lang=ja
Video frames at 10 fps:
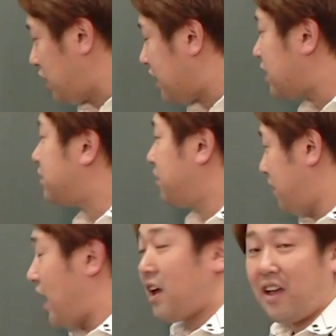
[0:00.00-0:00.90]
なってくるよ
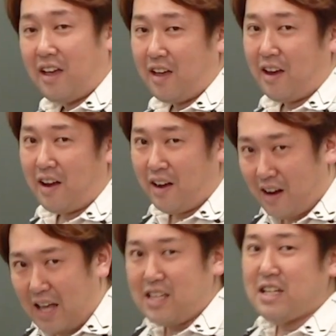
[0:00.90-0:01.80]
ね。
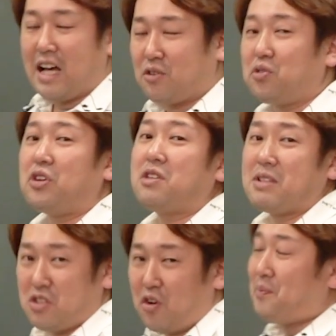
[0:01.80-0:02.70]
はい、じゃあ、どんどんいき
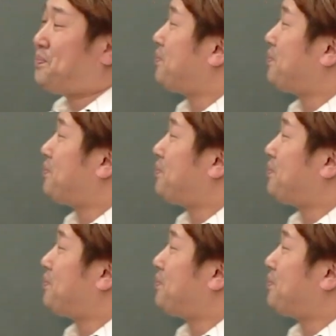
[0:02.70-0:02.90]
ますよ。